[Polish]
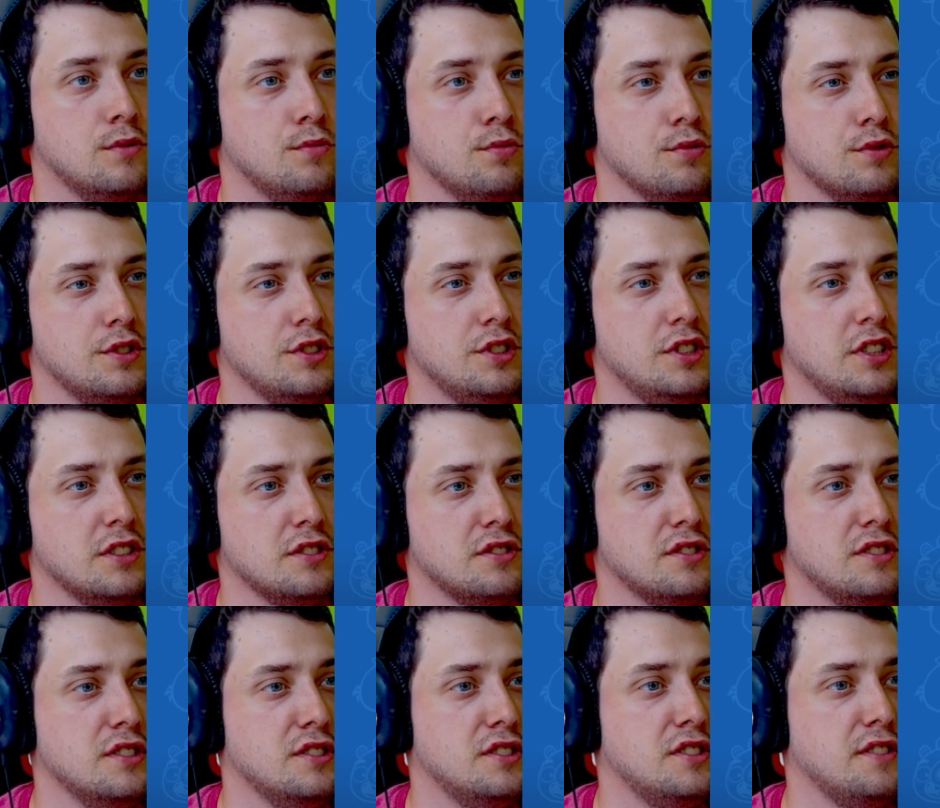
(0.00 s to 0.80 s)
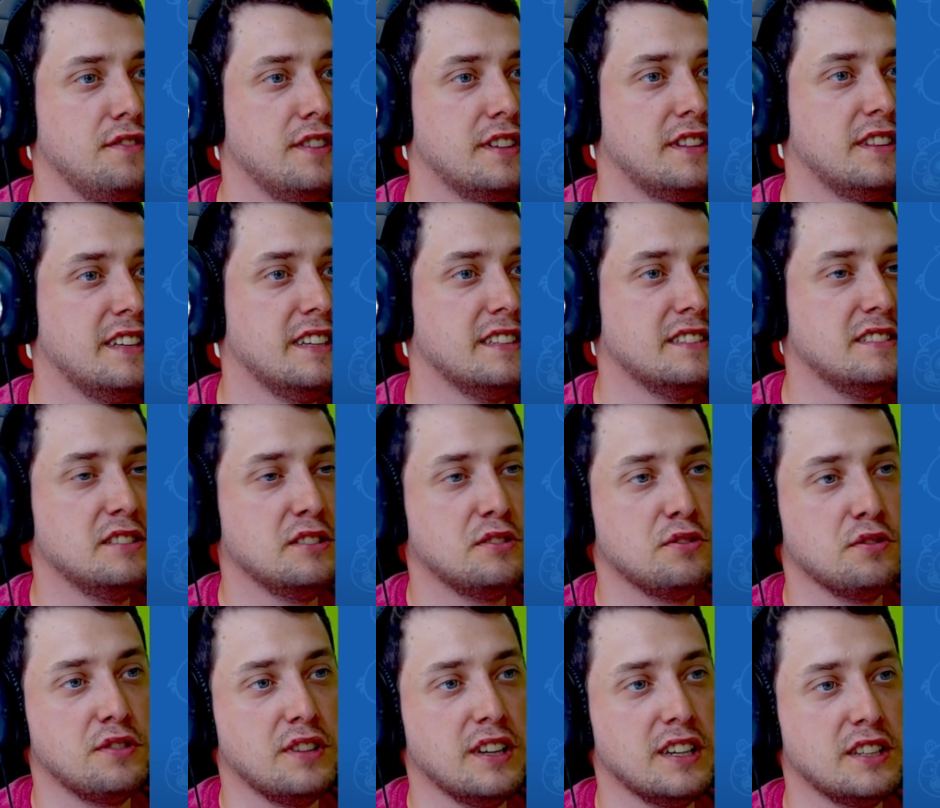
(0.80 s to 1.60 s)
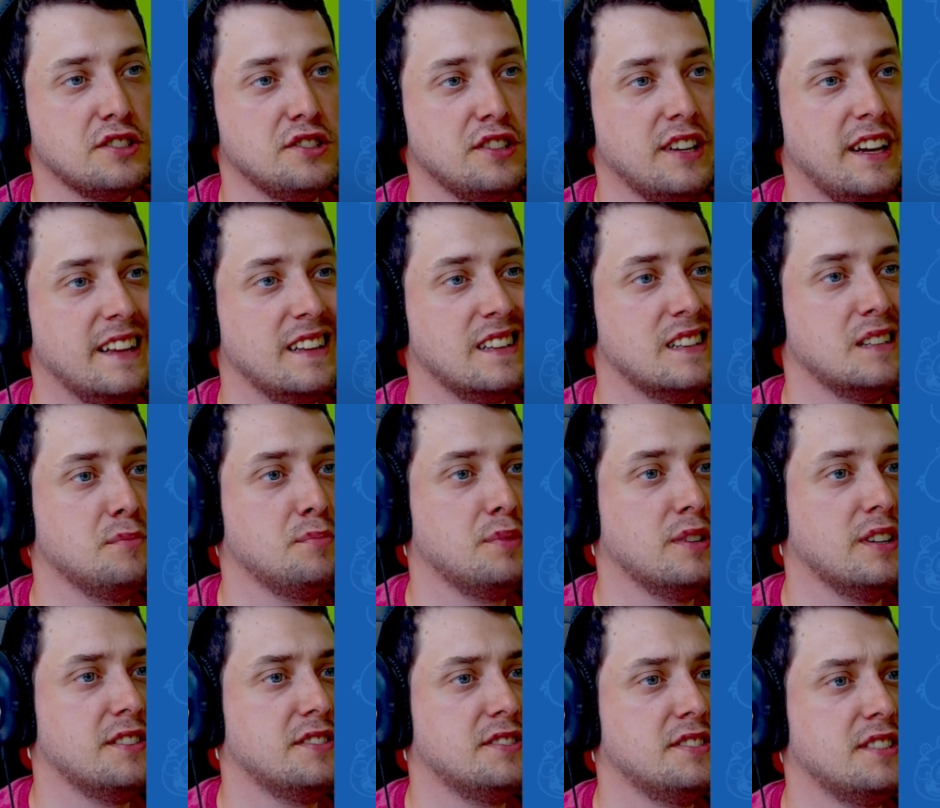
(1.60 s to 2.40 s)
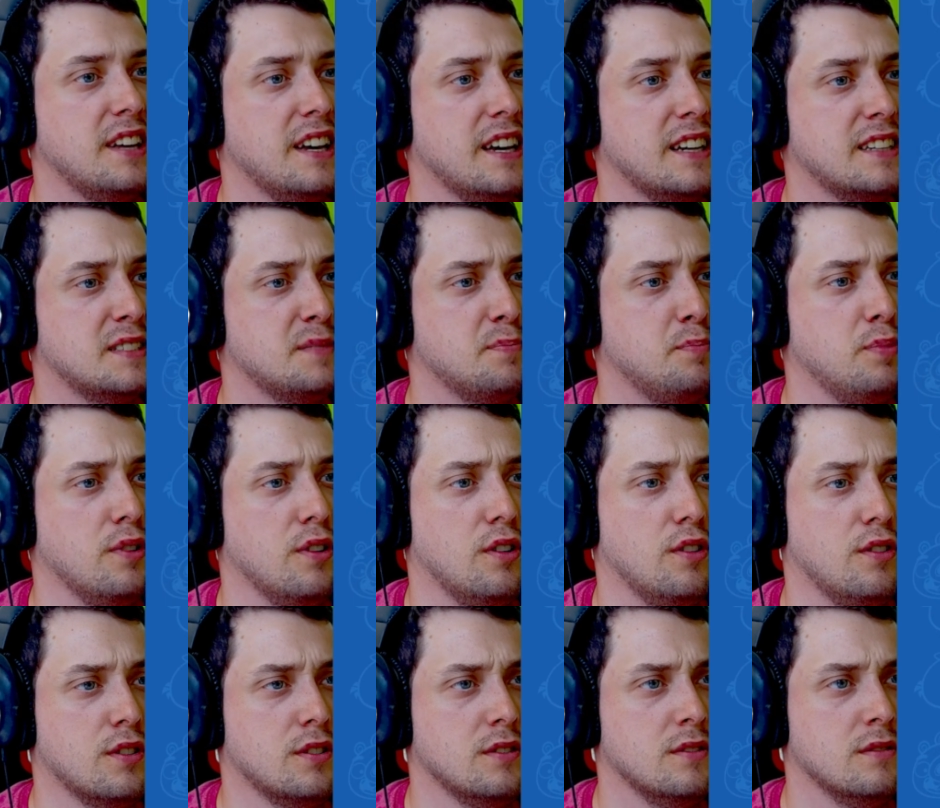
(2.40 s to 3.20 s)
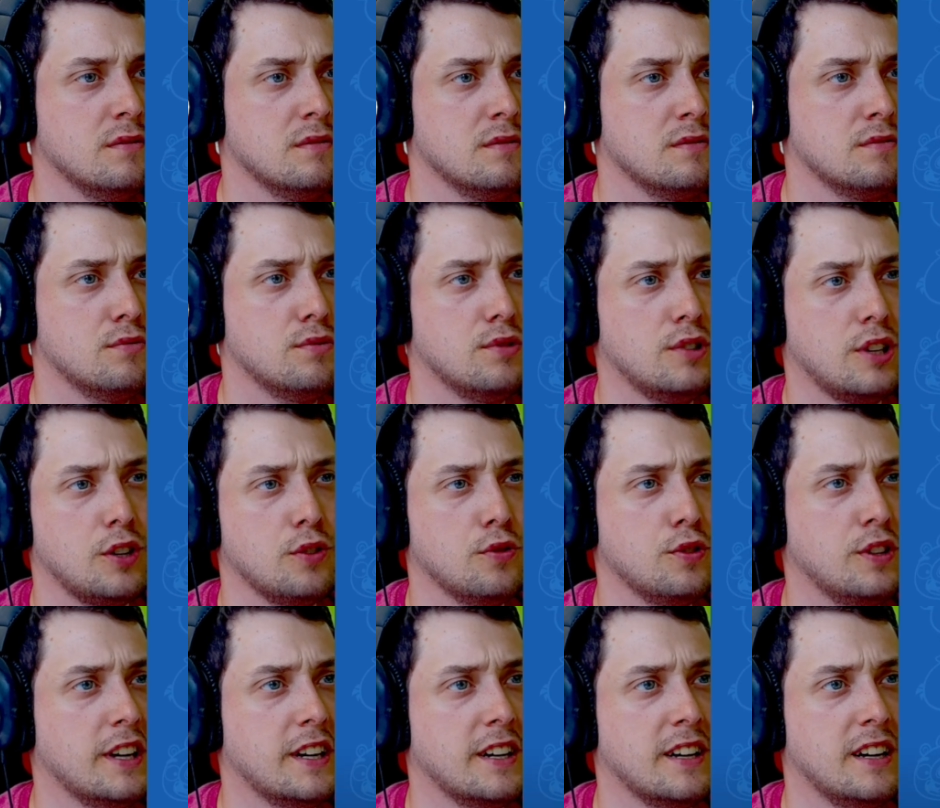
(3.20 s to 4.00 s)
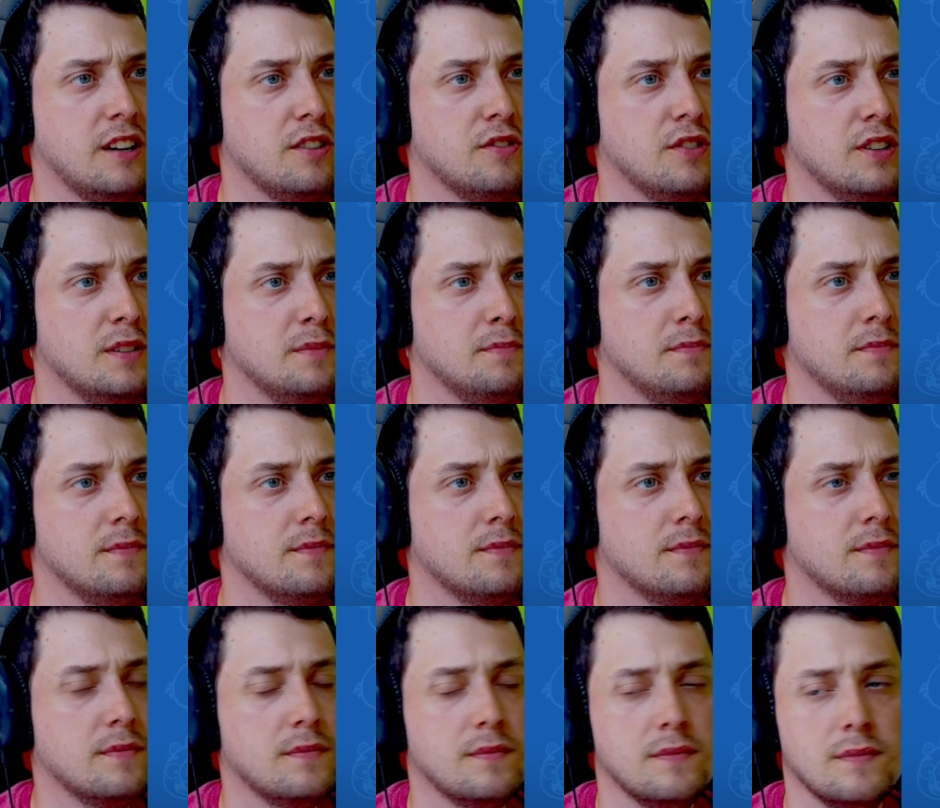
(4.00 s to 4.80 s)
2019 to także Angry Birds Explore, którego nie grałem.